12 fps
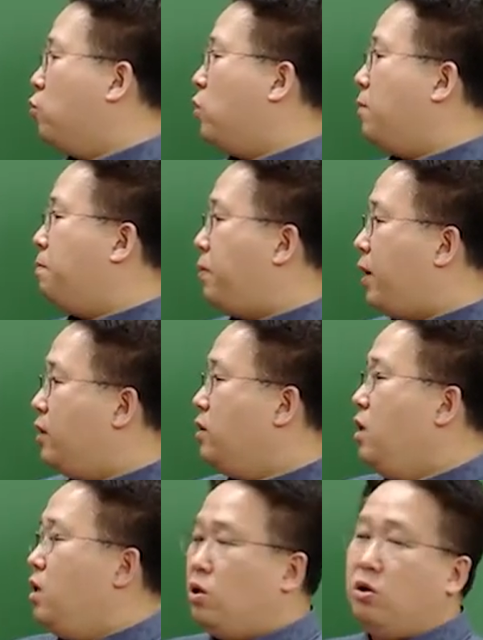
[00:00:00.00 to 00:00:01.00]
통합한
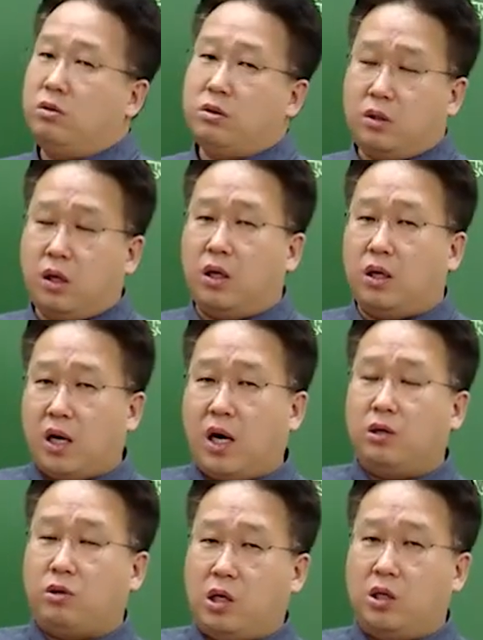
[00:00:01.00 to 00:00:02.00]

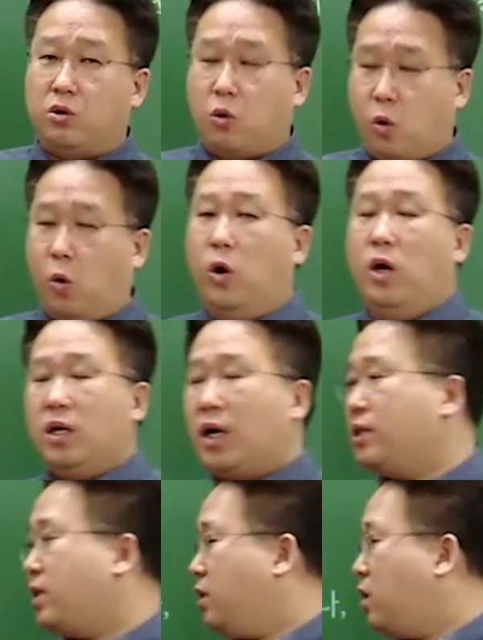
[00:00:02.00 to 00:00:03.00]
형태가 되는 거고
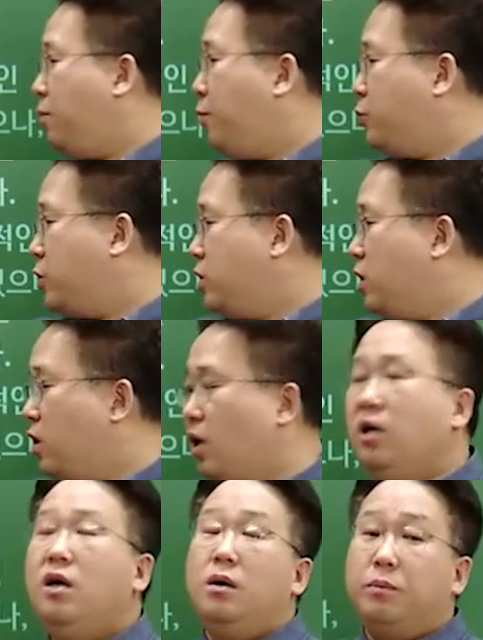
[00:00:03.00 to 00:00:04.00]
가장 대표적인
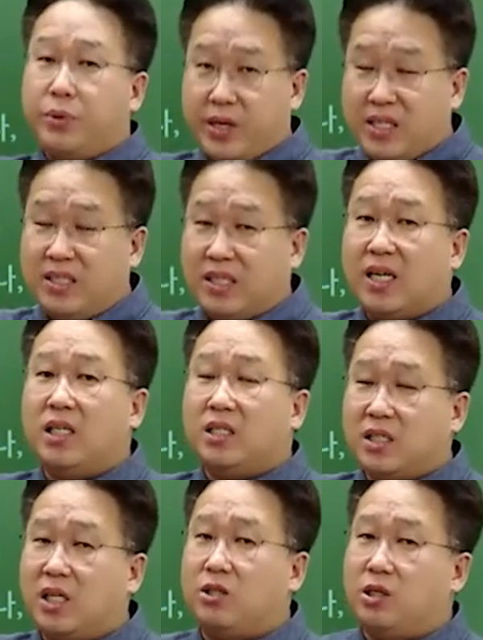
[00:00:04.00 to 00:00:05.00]
예가
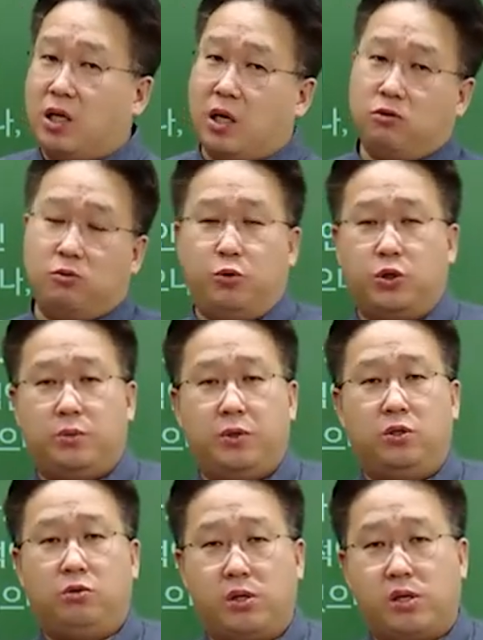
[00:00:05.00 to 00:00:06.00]
프랜차이즈가 된다라고
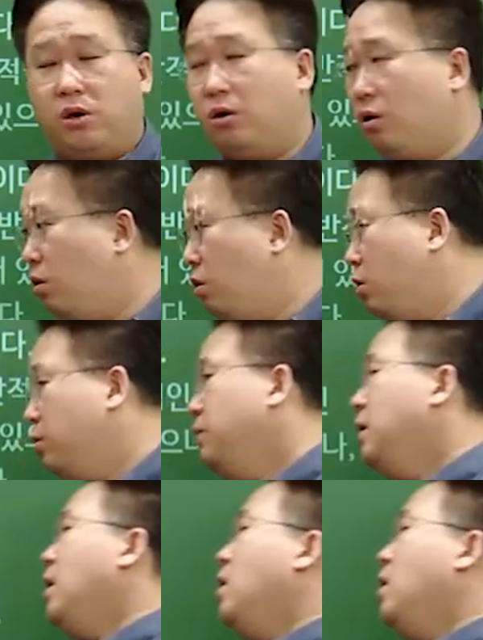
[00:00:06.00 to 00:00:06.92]
보시면 되세요.